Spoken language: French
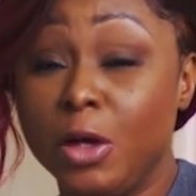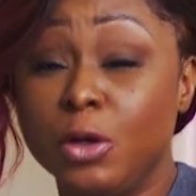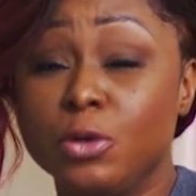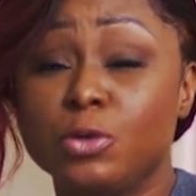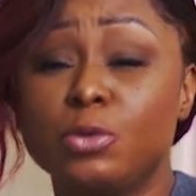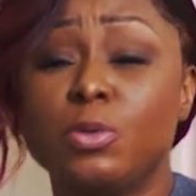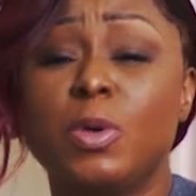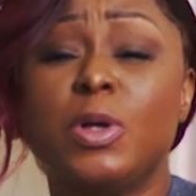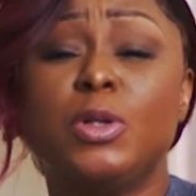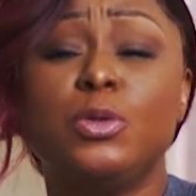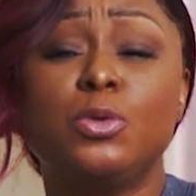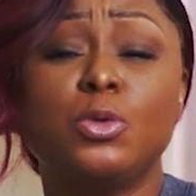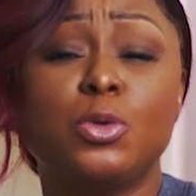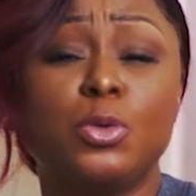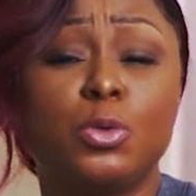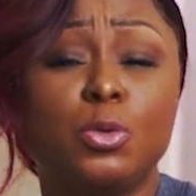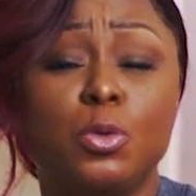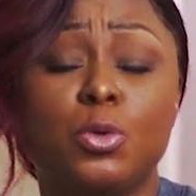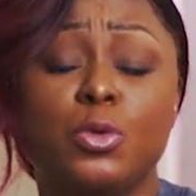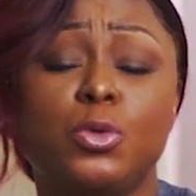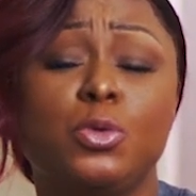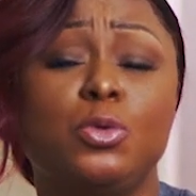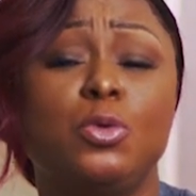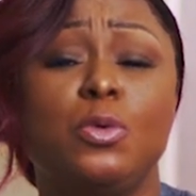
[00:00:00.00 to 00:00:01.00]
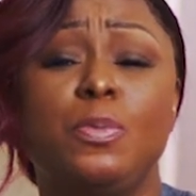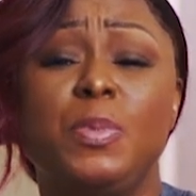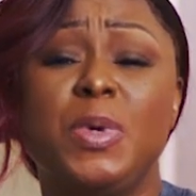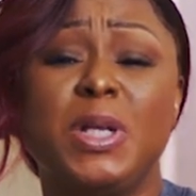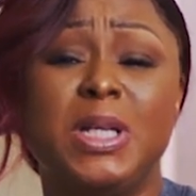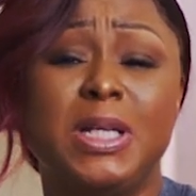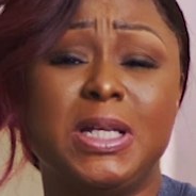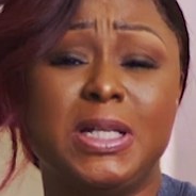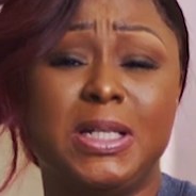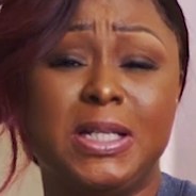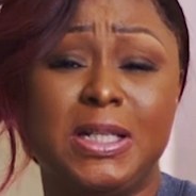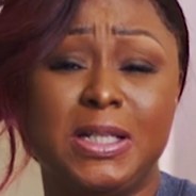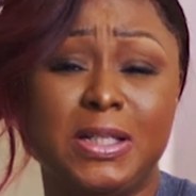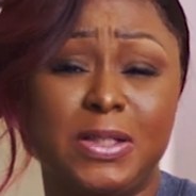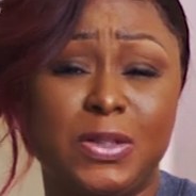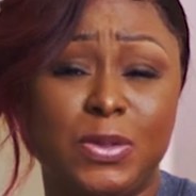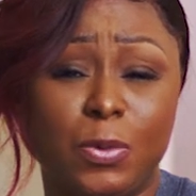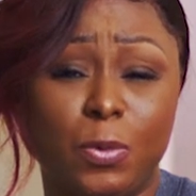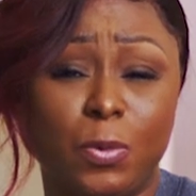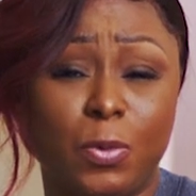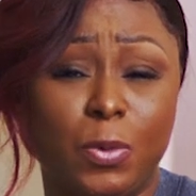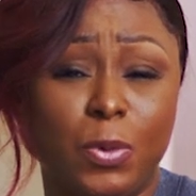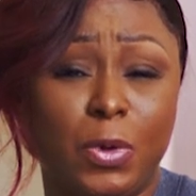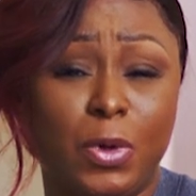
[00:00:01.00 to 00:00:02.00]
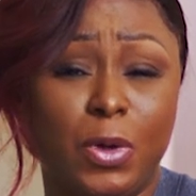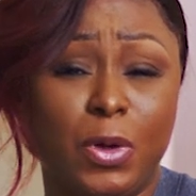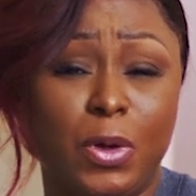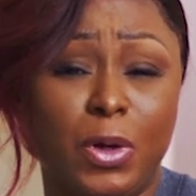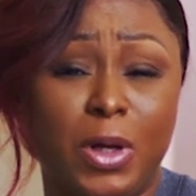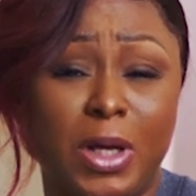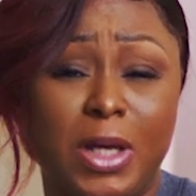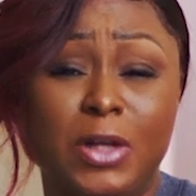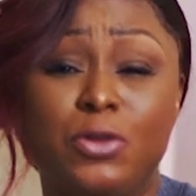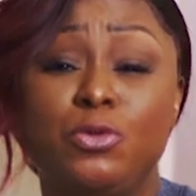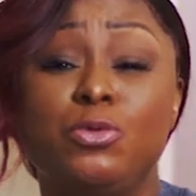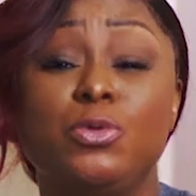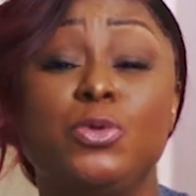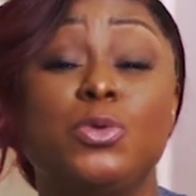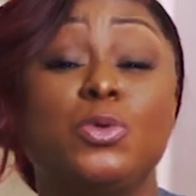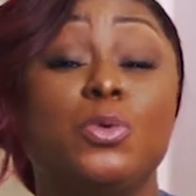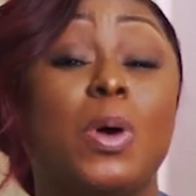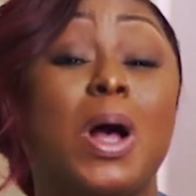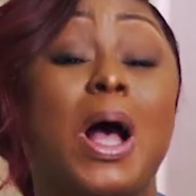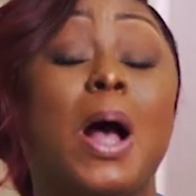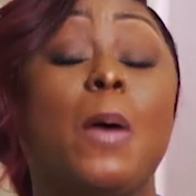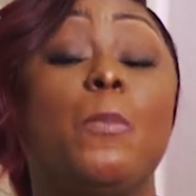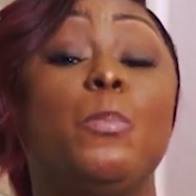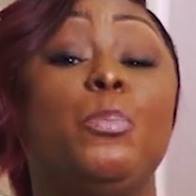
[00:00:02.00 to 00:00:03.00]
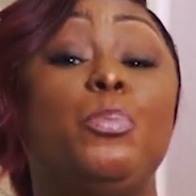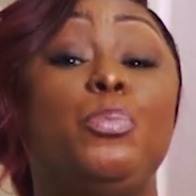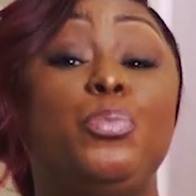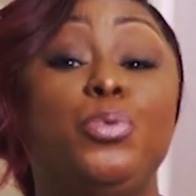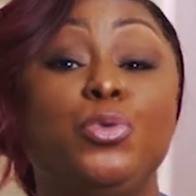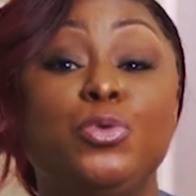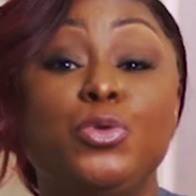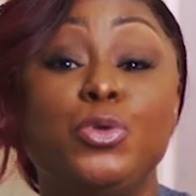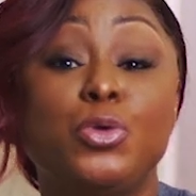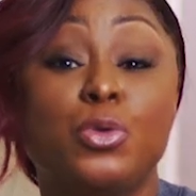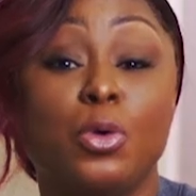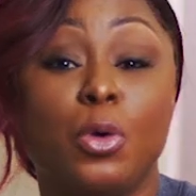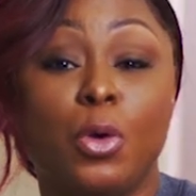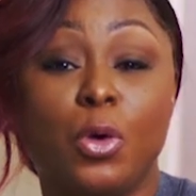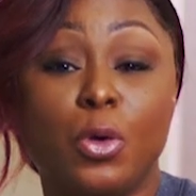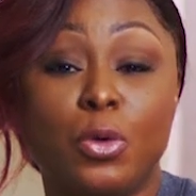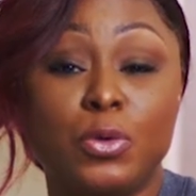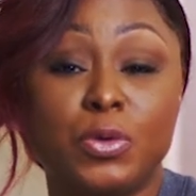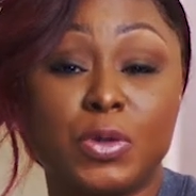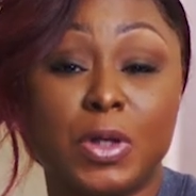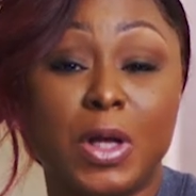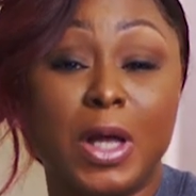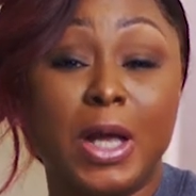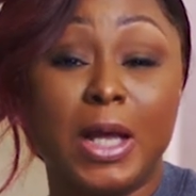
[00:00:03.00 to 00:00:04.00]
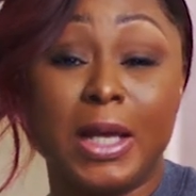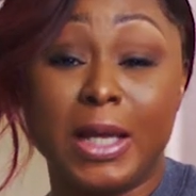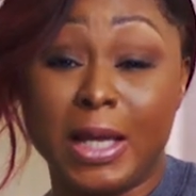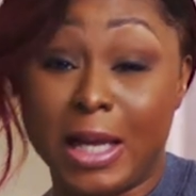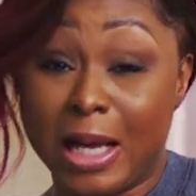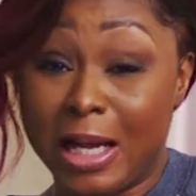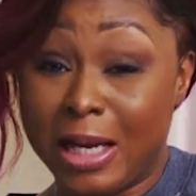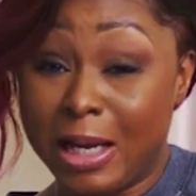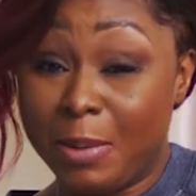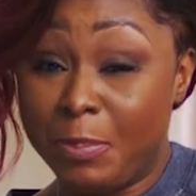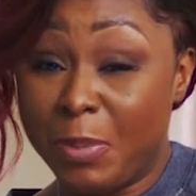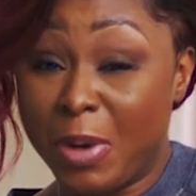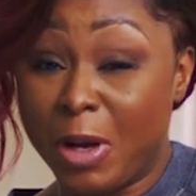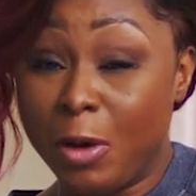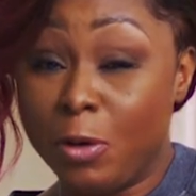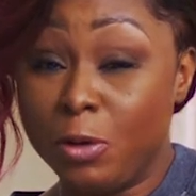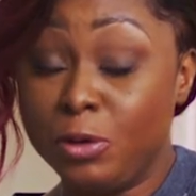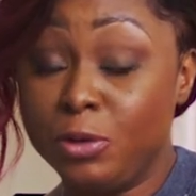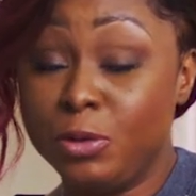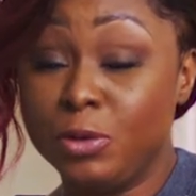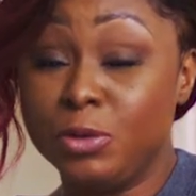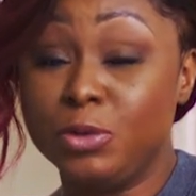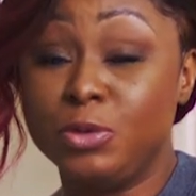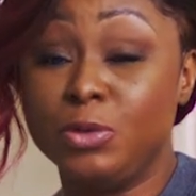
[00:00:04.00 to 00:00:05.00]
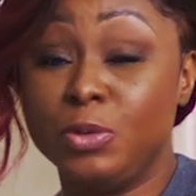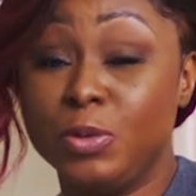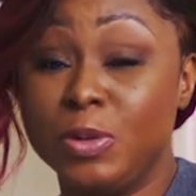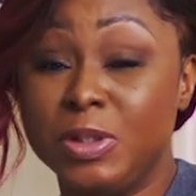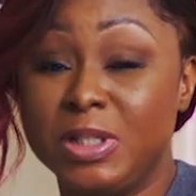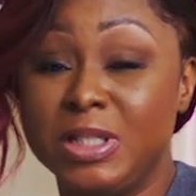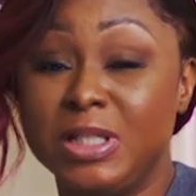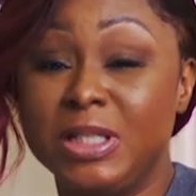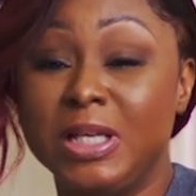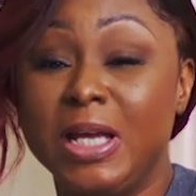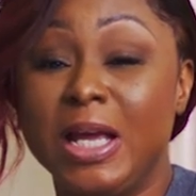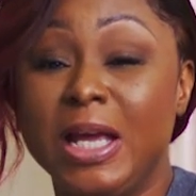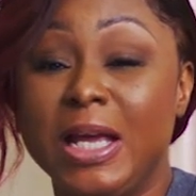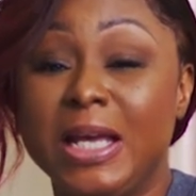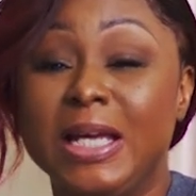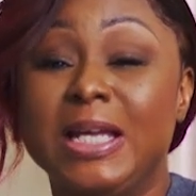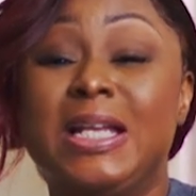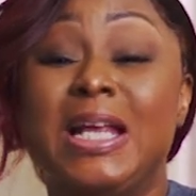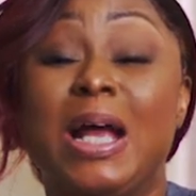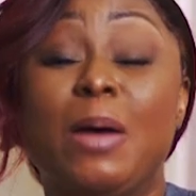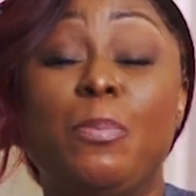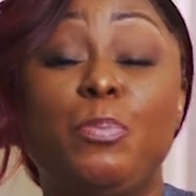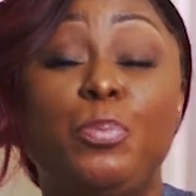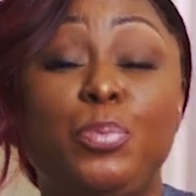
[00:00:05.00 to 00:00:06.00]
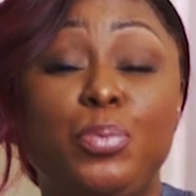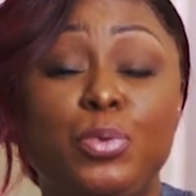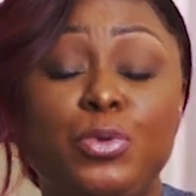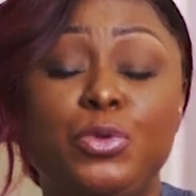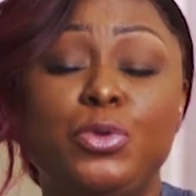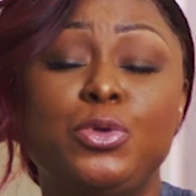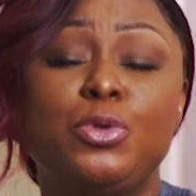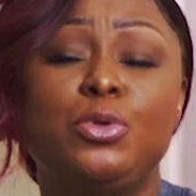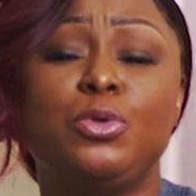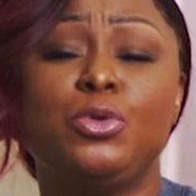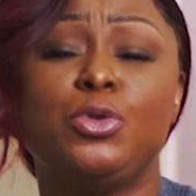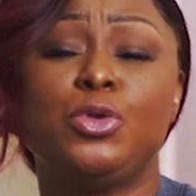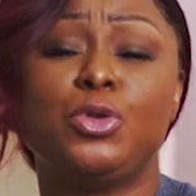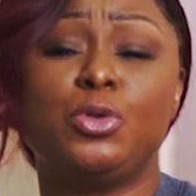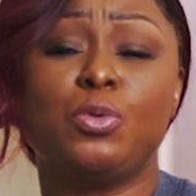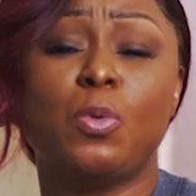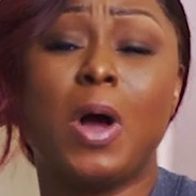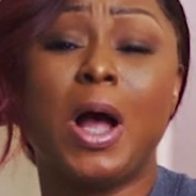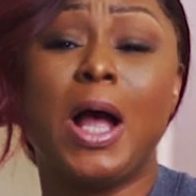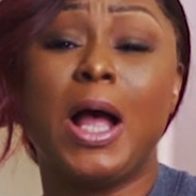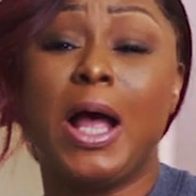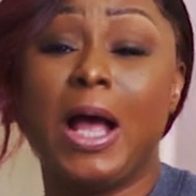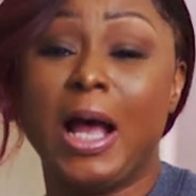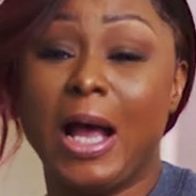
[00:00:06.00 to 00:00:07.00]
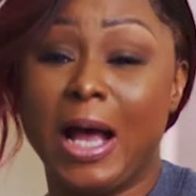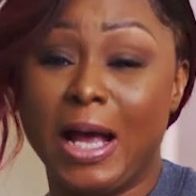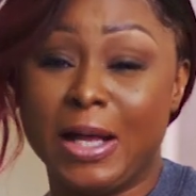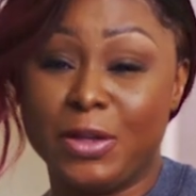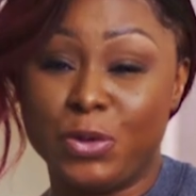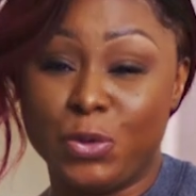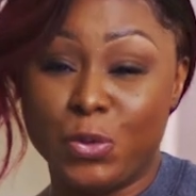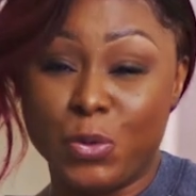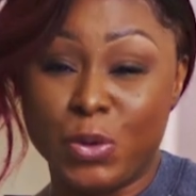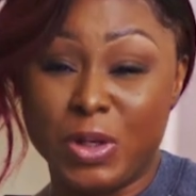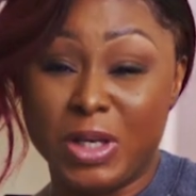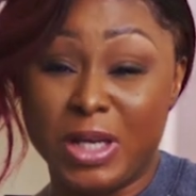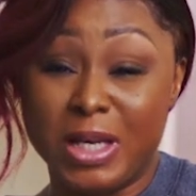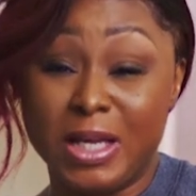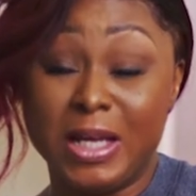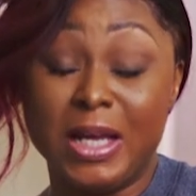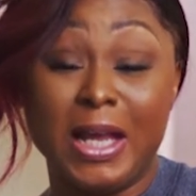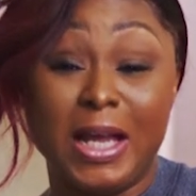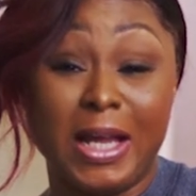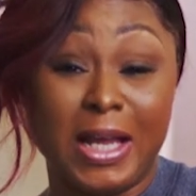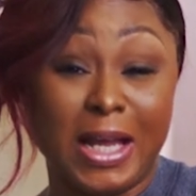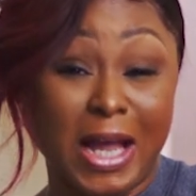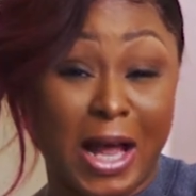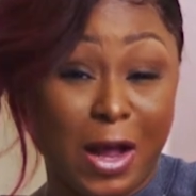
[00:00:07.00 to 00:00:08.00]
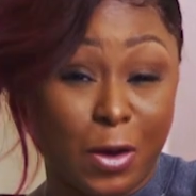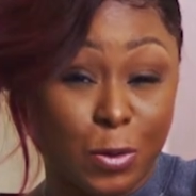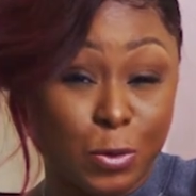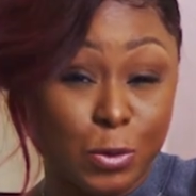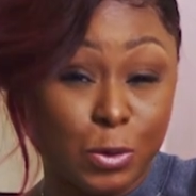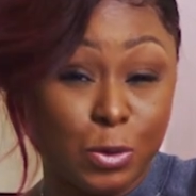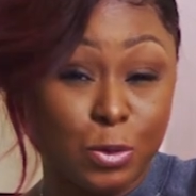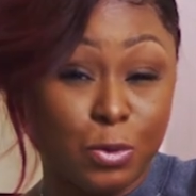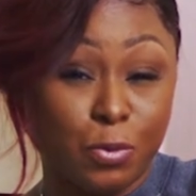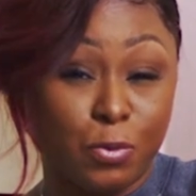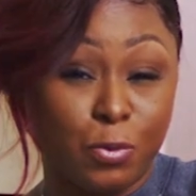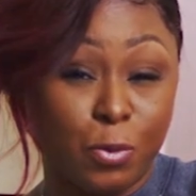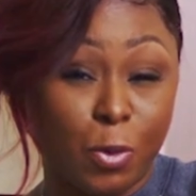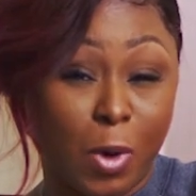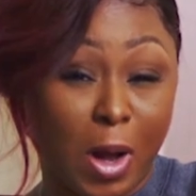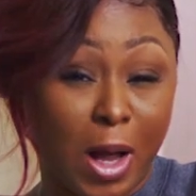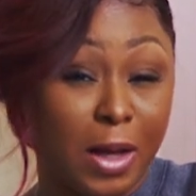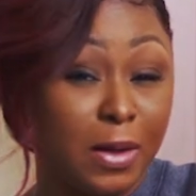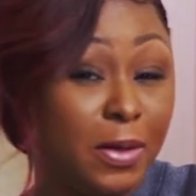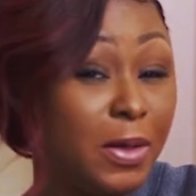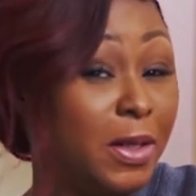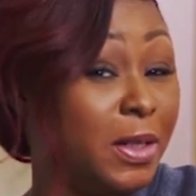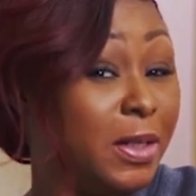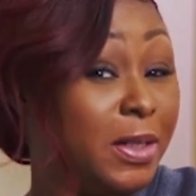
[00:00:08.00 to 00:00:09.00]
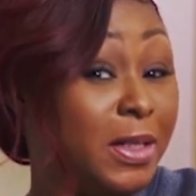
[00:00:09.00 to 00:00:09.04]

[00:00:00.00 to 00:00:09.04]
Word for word: Sois une source de bénédiction et tu seras plus heureuse car la parole de Dieu dit il y a plus de joie à donner qu'à recevoir.